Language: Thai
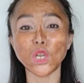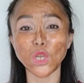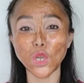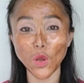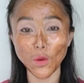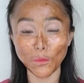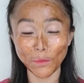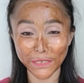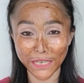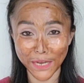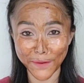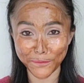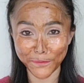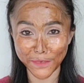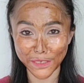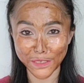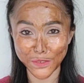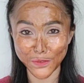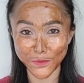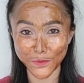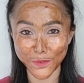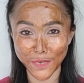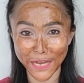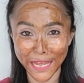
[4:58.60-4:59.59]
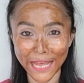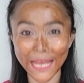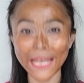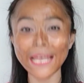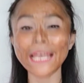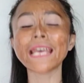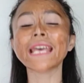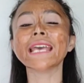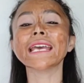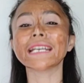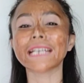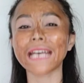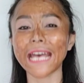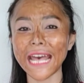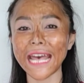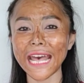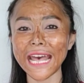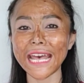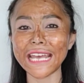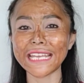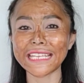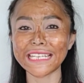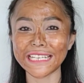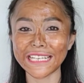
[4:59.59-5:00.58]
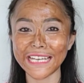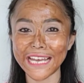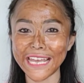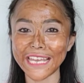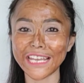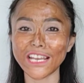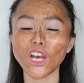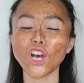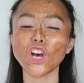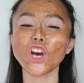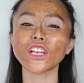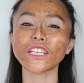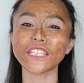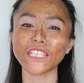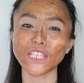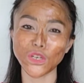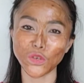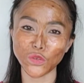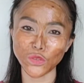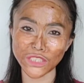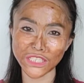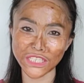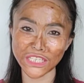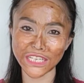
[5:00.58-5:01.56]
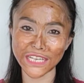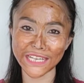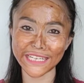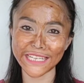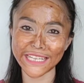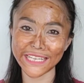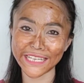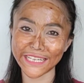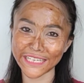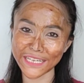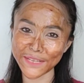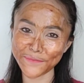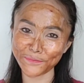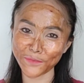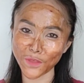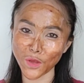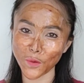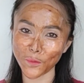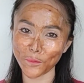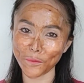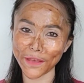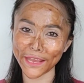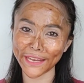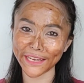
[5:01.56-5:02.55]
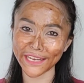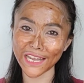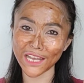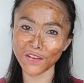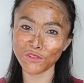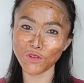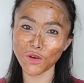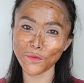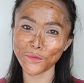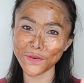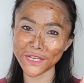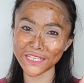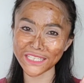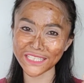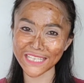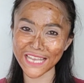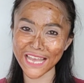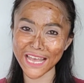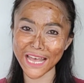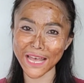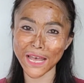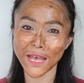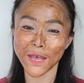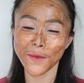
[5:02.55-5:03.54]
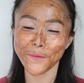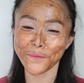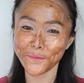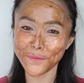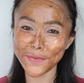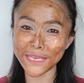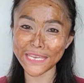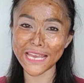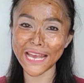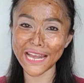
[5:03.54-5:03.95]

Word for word: ลองไปทำกันดูนะ ค่ะยังไงก็เดี๋ยวเจอกันในคลิปต่อไปนะ ว่าเพิ่งจะมี